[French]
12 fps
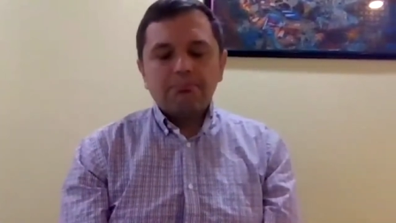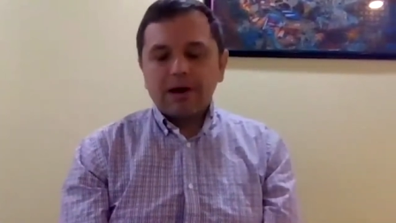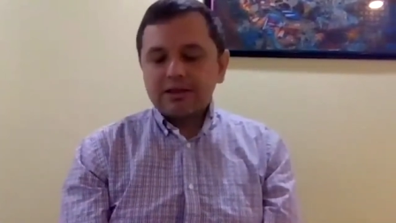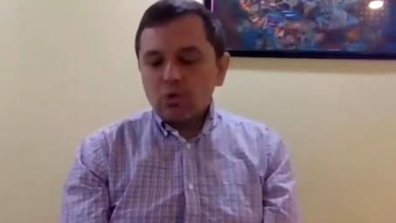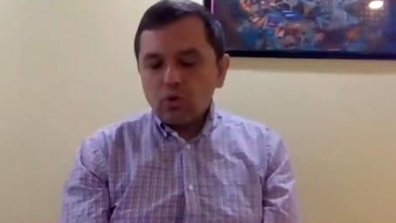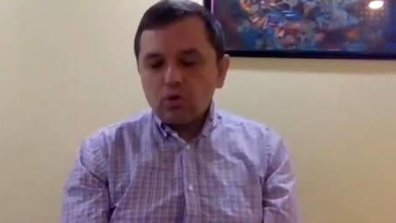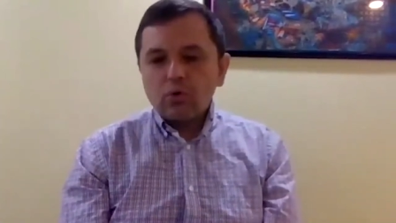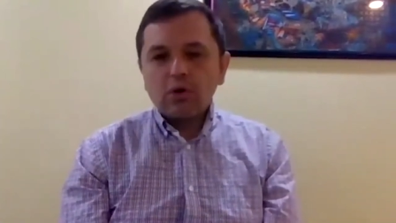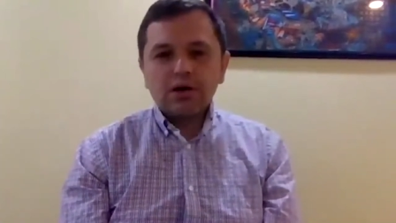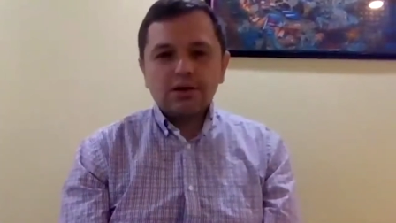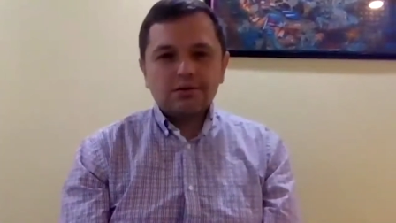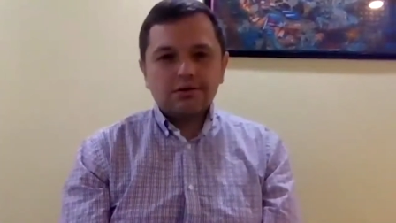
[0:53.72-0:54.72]
pas trop
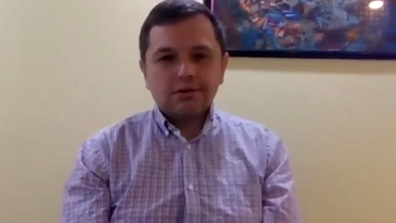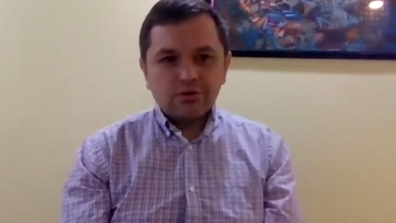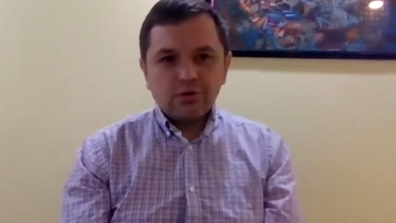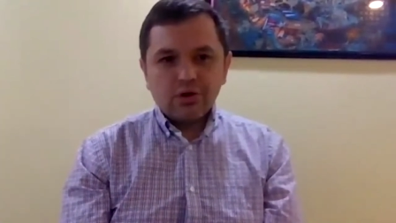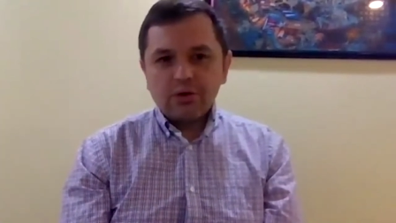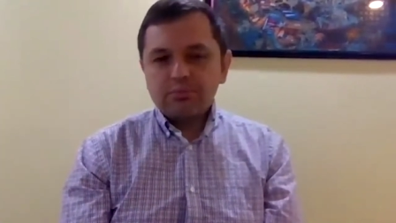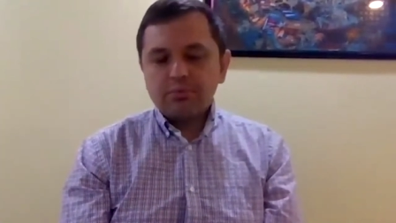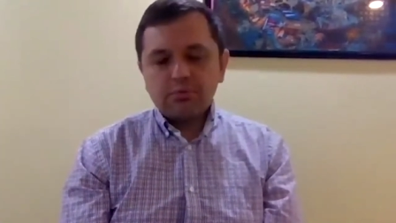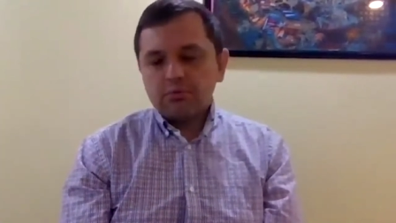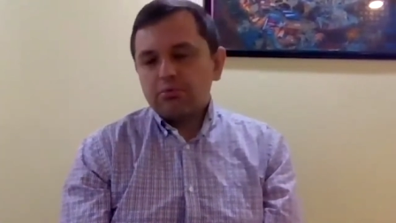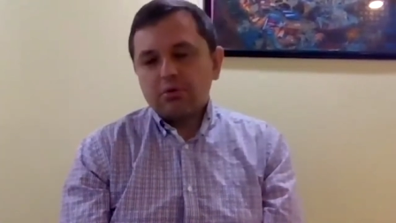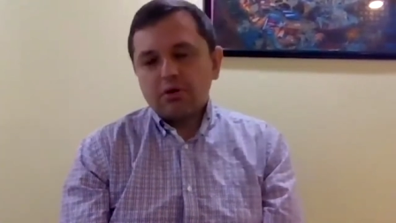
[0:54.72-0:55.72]
loin de l'Europe
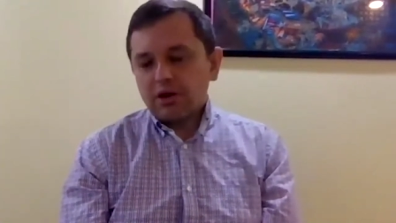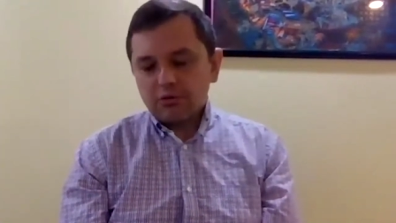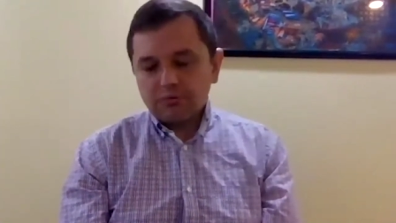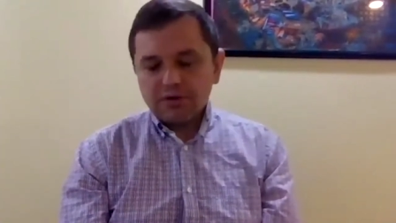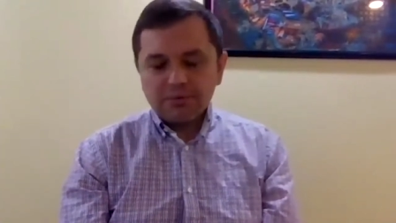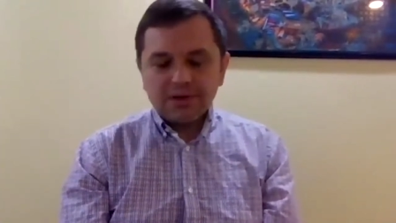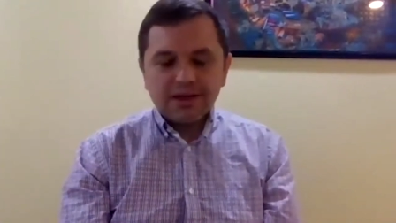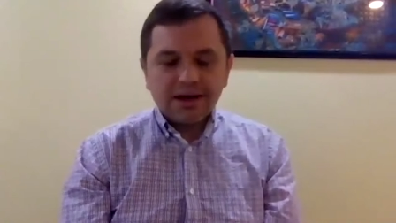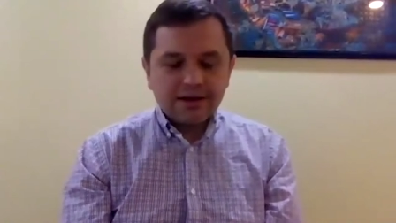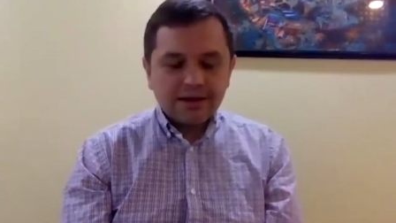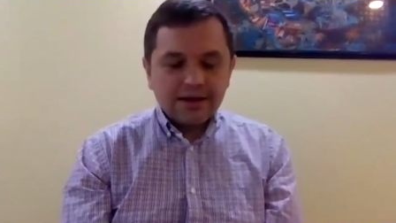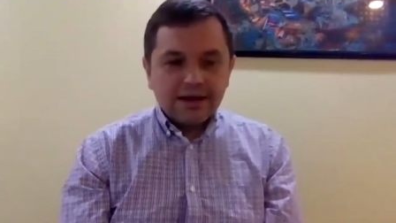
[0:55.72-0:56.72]
pour les raisons familiales.